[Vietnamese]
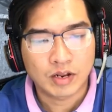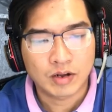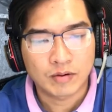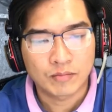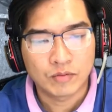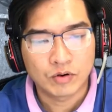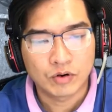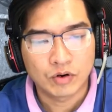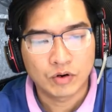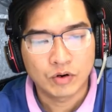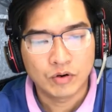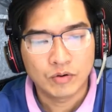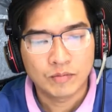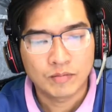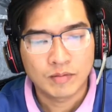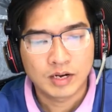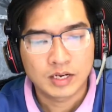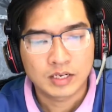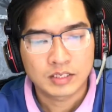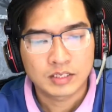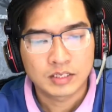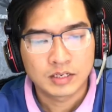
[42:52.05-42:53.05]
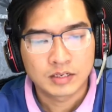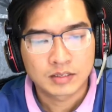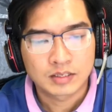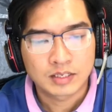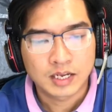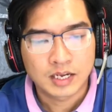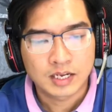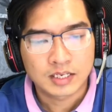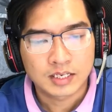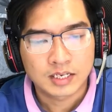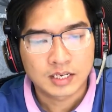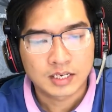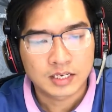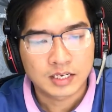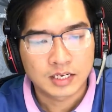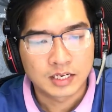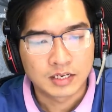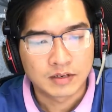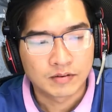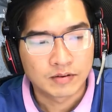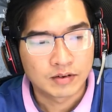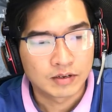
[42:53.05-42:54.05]
mà chỉ quanh đi quẩn lại việc
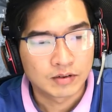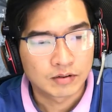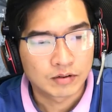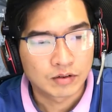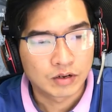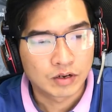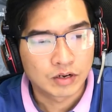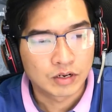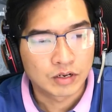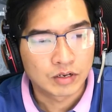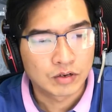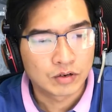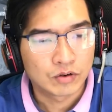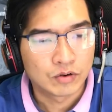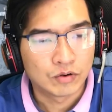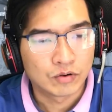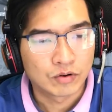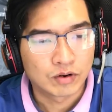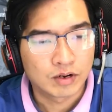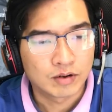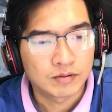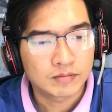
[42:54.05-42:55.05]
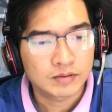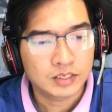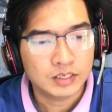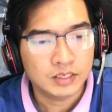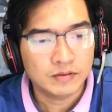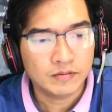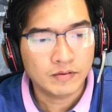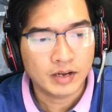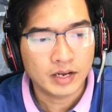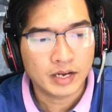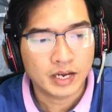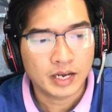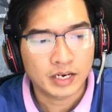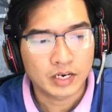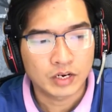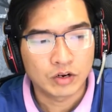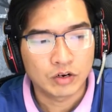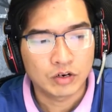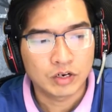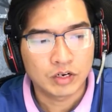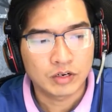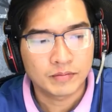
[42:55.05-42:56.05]
bà Pi cảm thấy ức chế với người vợ
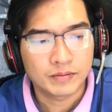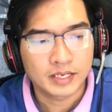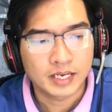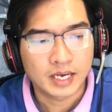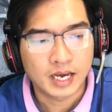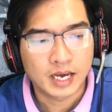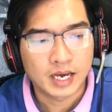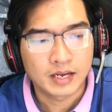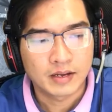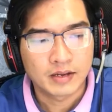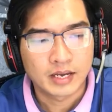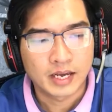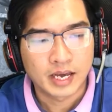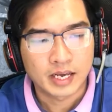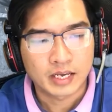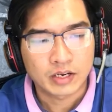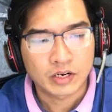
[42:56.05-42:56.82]
mới của ông già.